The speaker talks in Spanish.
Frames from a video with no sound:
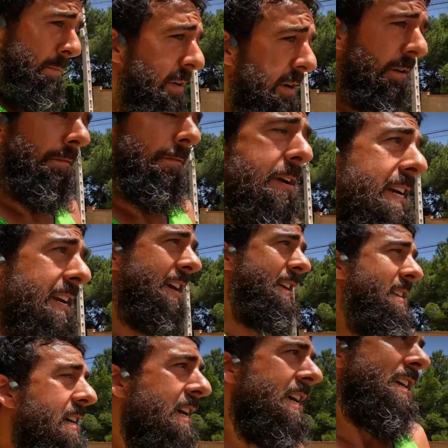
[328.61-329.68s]
Pero en fin,
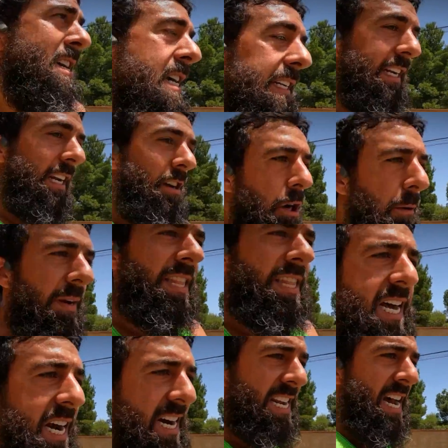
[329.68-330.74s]
sin
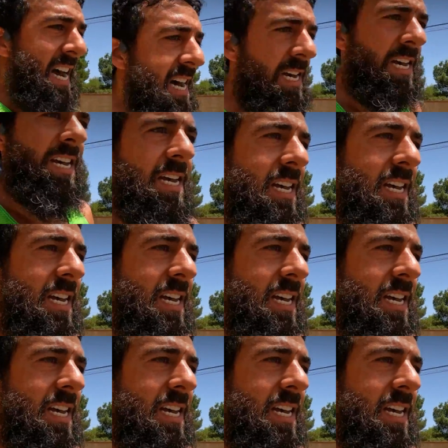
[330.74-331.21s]
comentar ya